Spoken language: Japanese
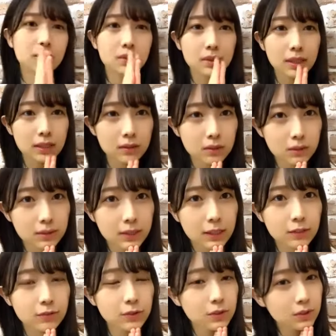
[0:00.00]
どうかどう
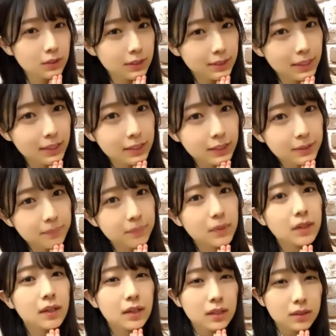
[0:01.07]
かフロンティアに
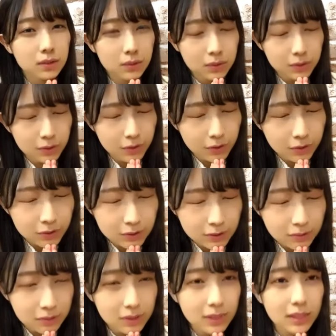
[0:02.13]
投票よろし
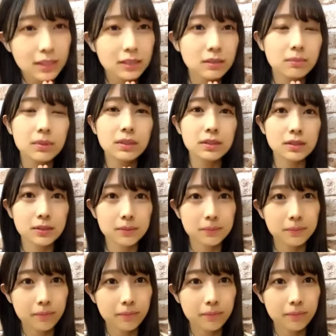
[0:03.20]
くお願いします